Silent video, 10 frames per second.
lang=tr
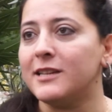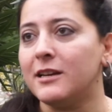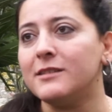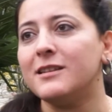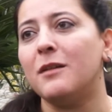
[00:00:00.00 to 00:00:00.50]

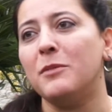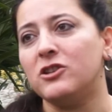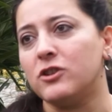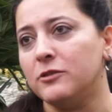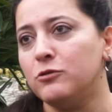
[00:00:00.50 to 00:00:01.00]
Hani
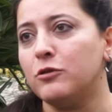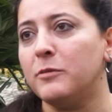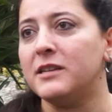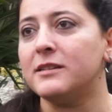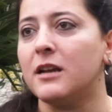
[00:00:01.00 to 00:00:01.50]
Azerbaycan,
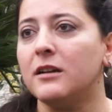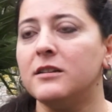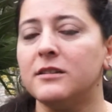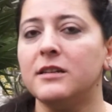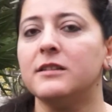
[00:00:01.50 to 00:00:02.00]
Türkmenistan,
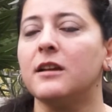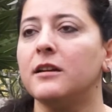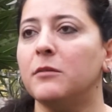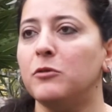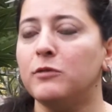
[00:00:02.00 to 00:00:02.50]

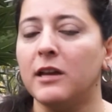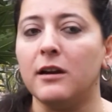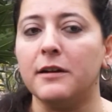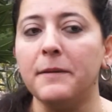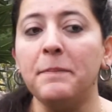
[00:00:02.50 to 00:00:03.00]
Kazakistan gibi
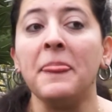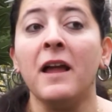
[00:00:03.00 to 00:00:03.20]
ülkelerde.